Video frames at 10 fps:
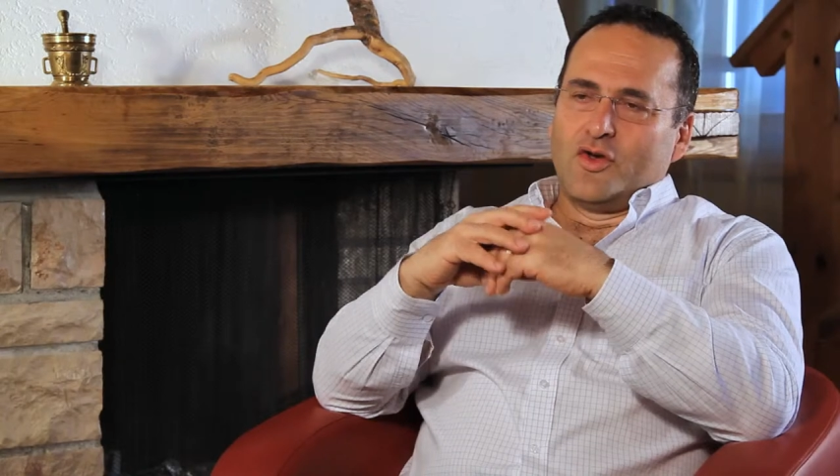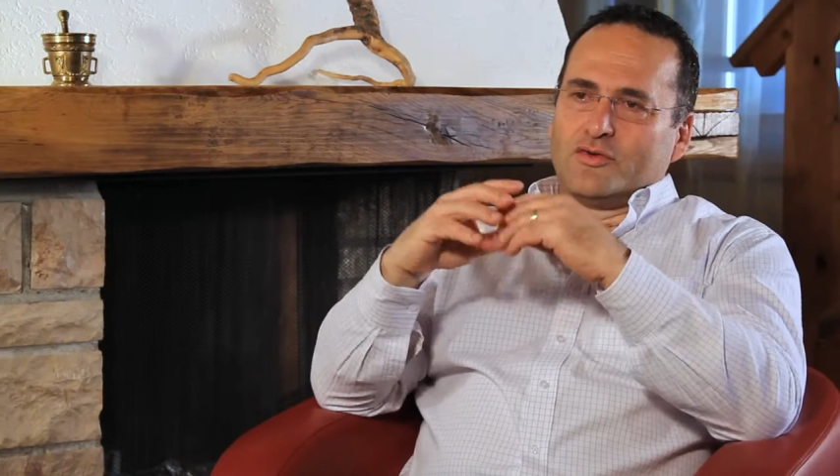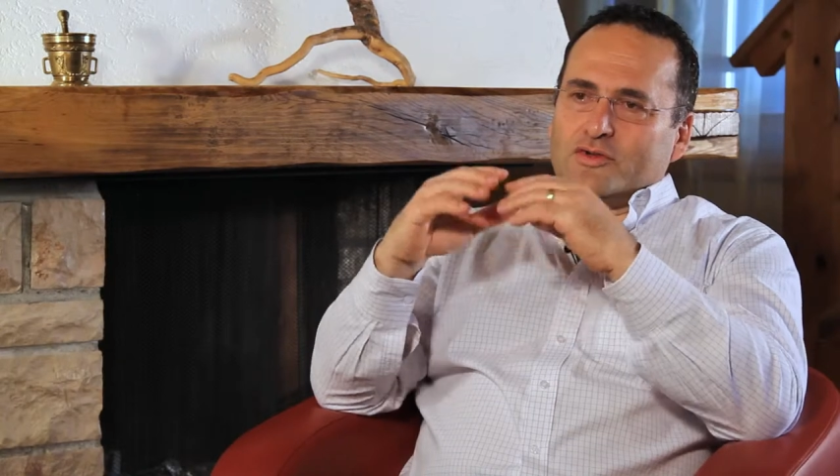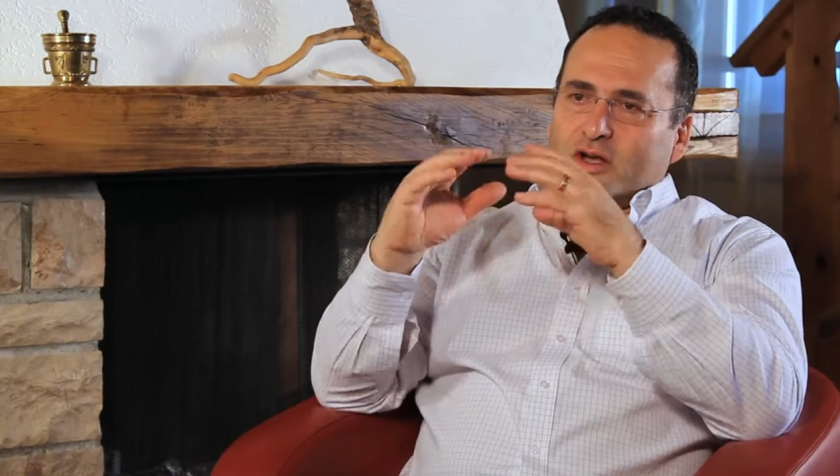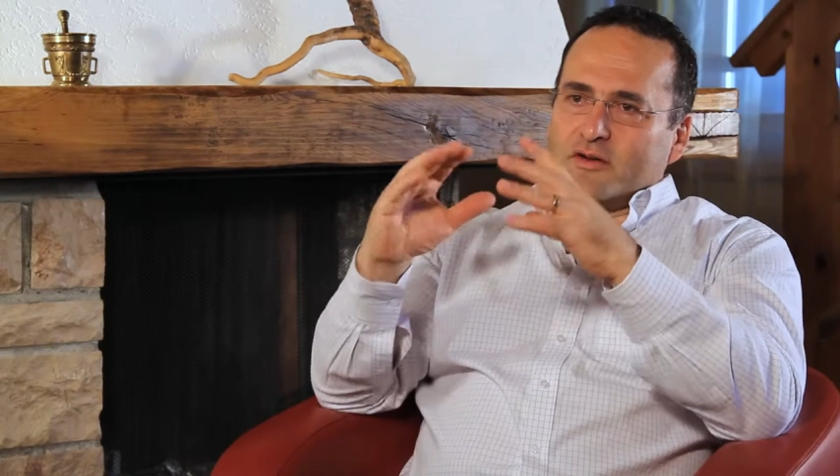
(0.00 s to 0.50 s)

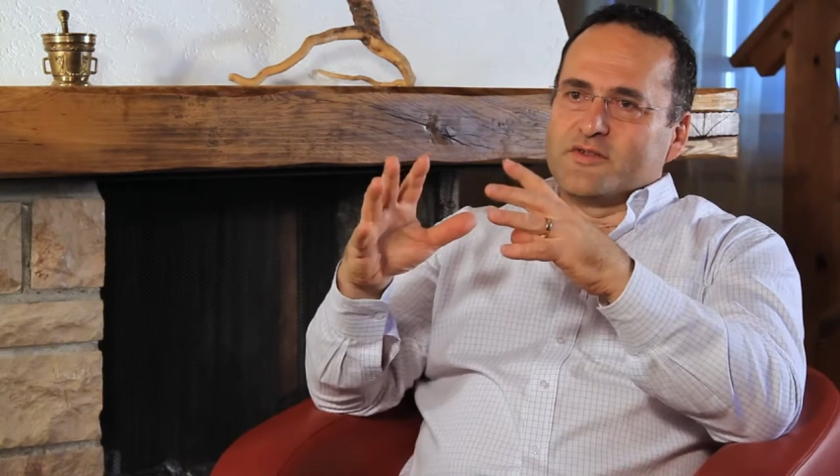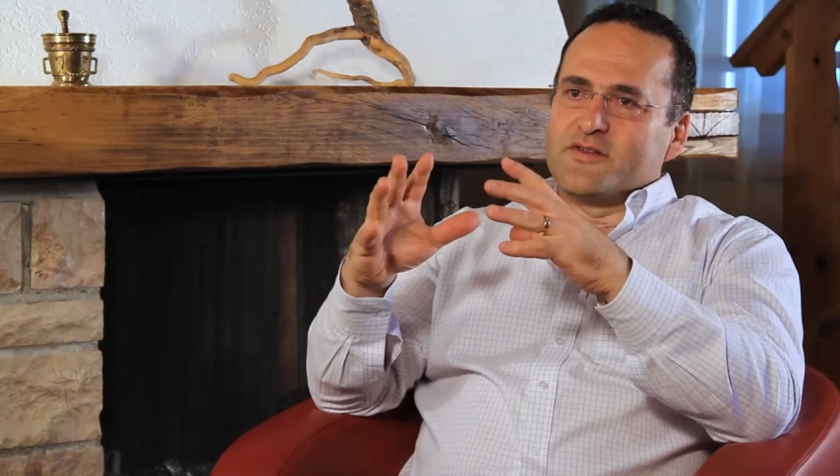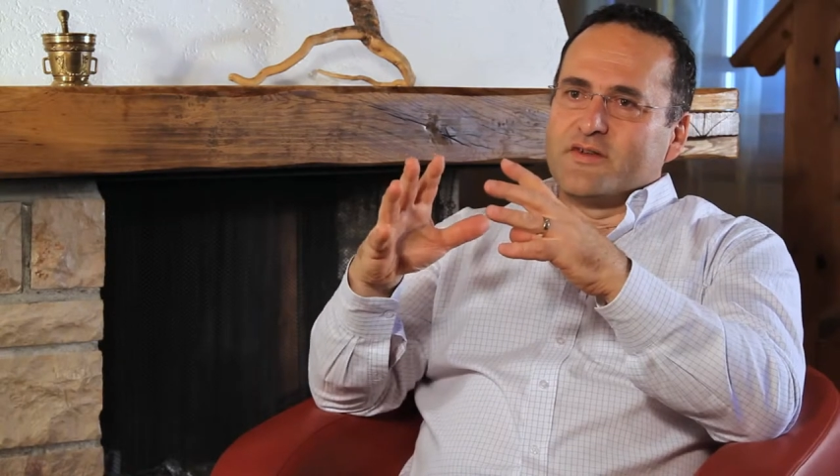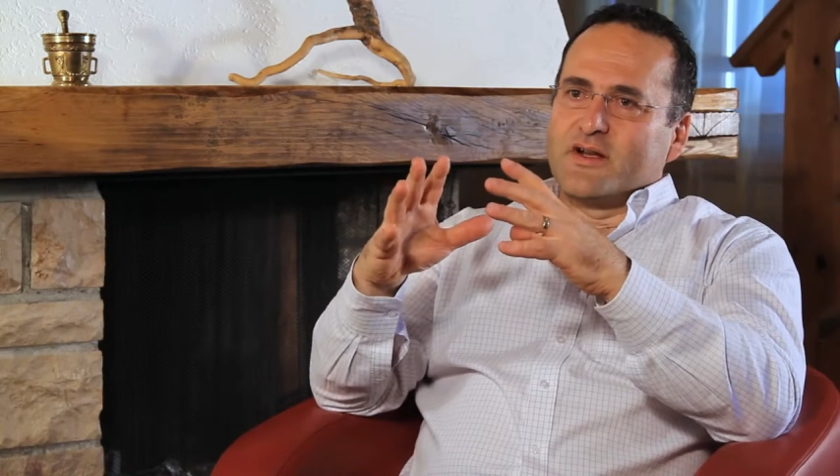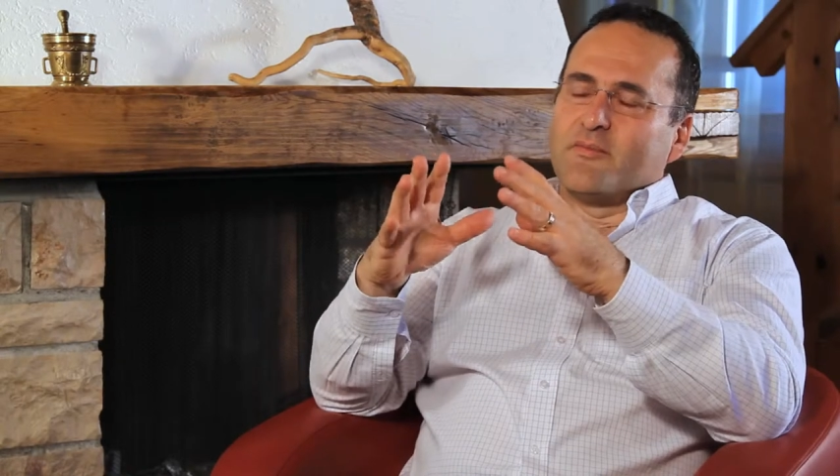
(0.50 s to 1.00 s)
Und darum
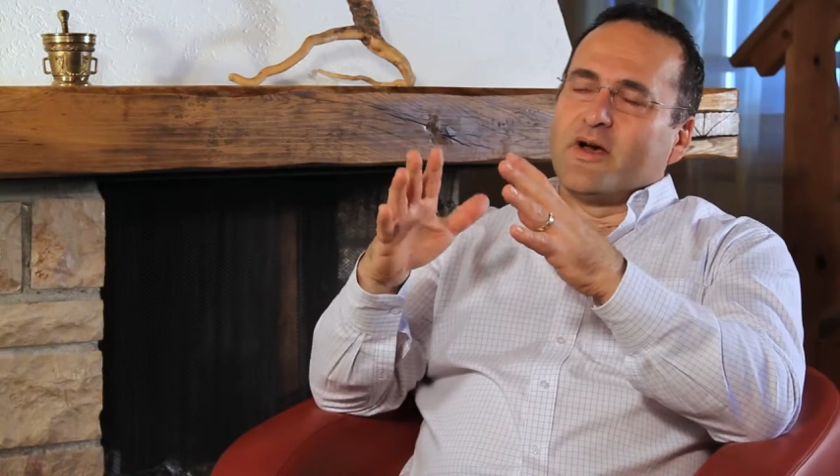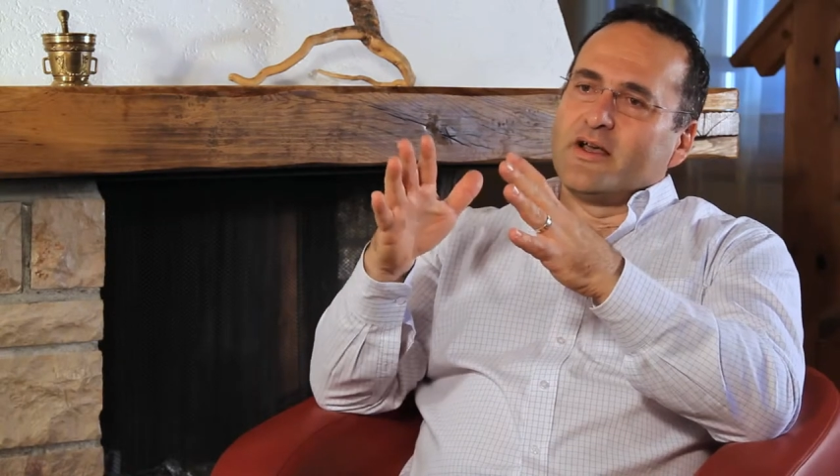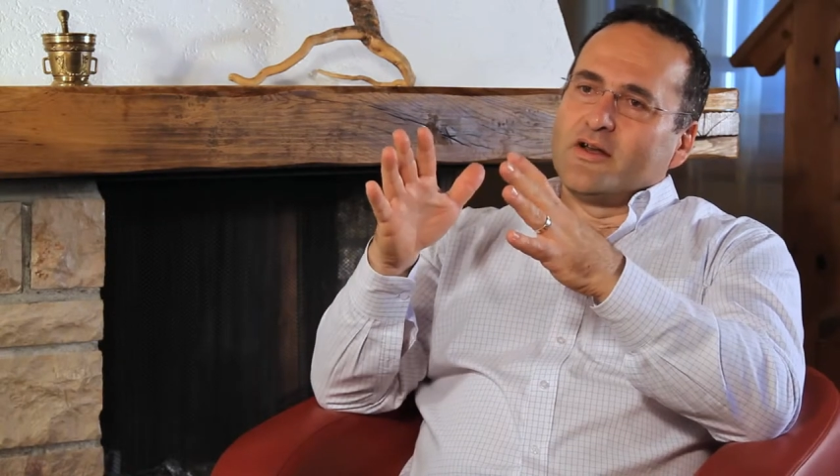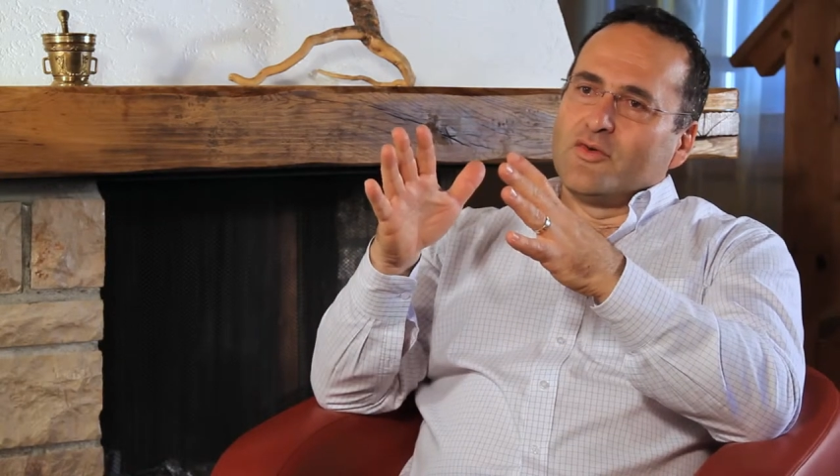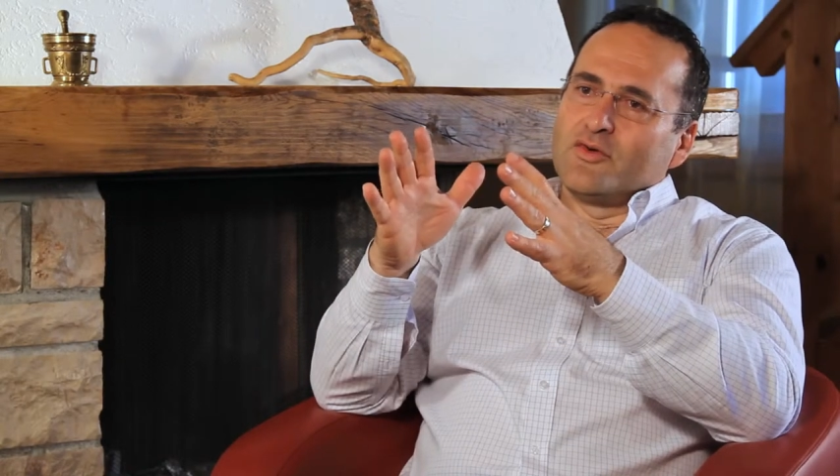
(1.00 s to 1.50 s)
sind wir der
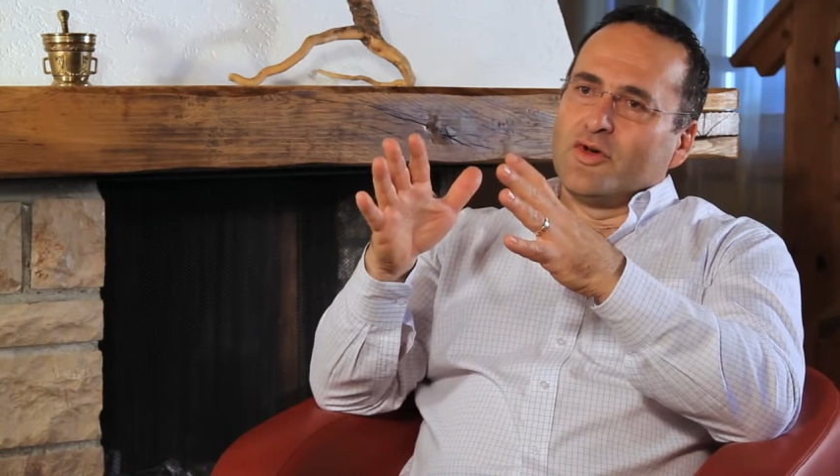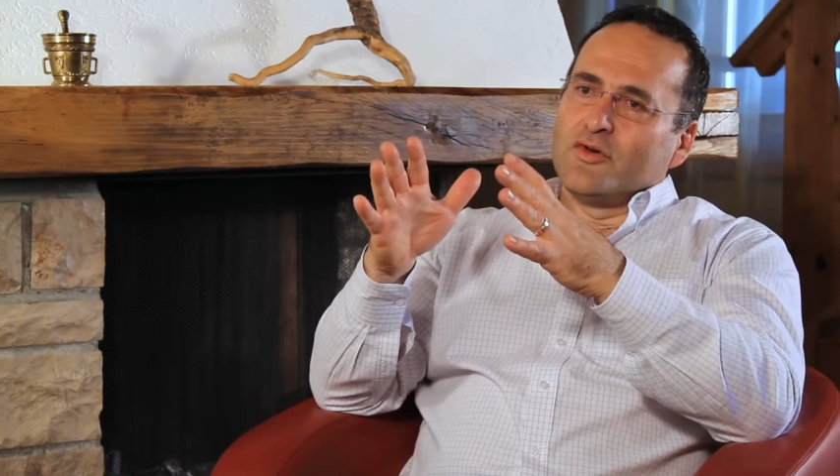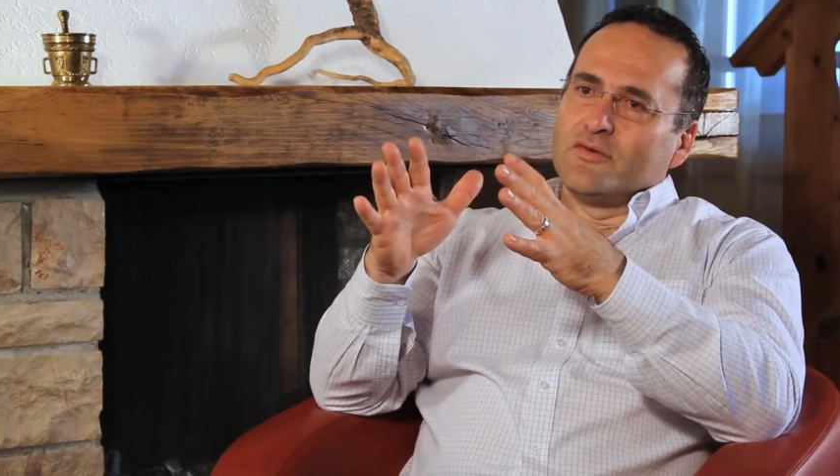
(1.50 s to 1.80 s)
Meinung,